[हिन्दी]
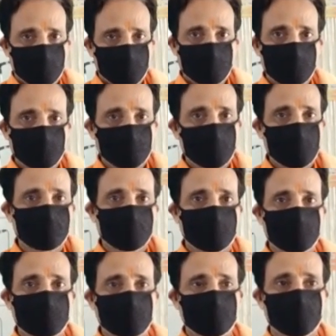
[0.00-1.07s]
को रोकथाम के
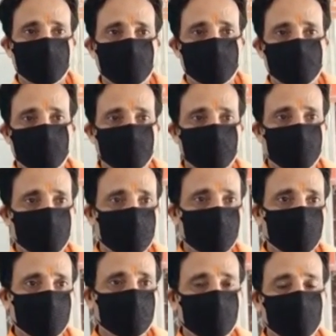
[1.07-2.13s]
लिए जो भीड़ है
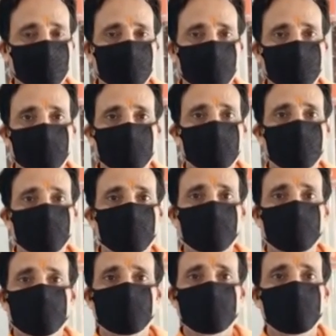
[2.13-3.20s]
उसको रोकने के लिए हम लोग
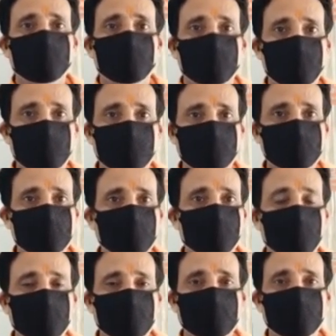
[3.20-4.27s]
भी यहाँ उनका आदेश का
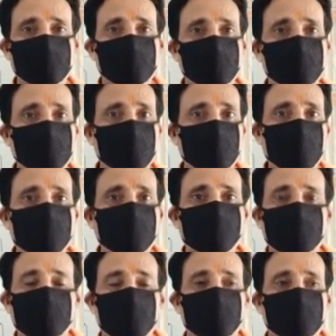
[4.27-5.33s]
पालन कर रहे हैं
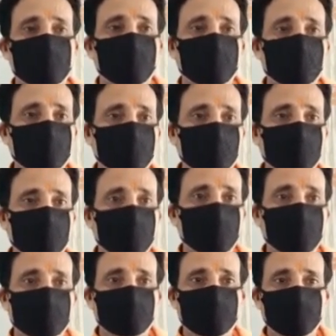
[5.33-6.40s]
और यहाँ कोई
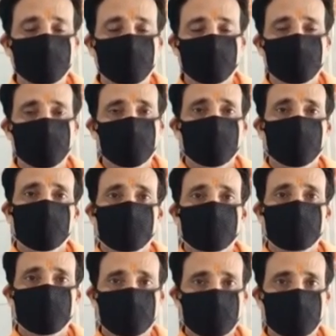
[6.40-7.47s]
दर्शनार्थियों को
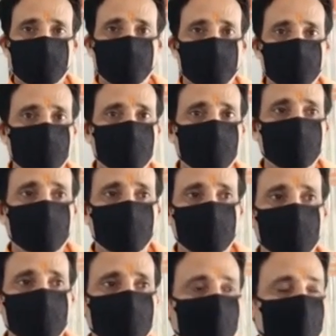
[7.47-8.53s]
दर्शन वर्जित किया गया है
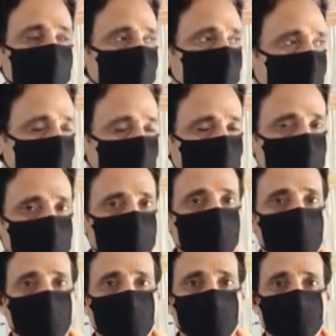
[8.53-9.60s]
इसीलिए जोत भी नहीं
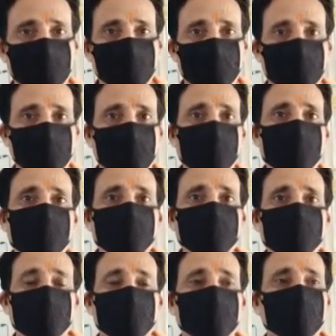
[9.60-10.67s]
जलाने दे रहे हैं
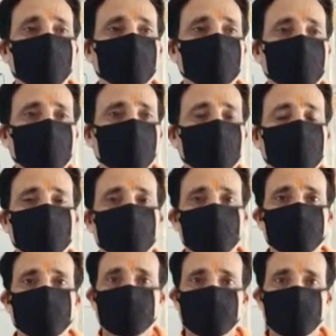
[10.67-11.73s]
कि जोत जलेगा तो सब
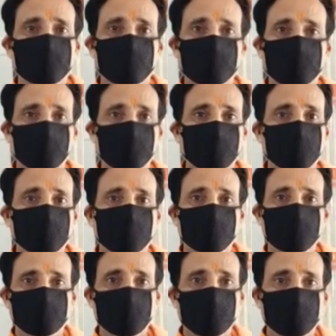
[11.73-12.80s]
दर्शन करने के लिए वो हो
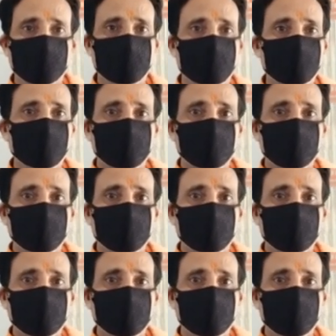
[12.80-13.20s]
जाएंगे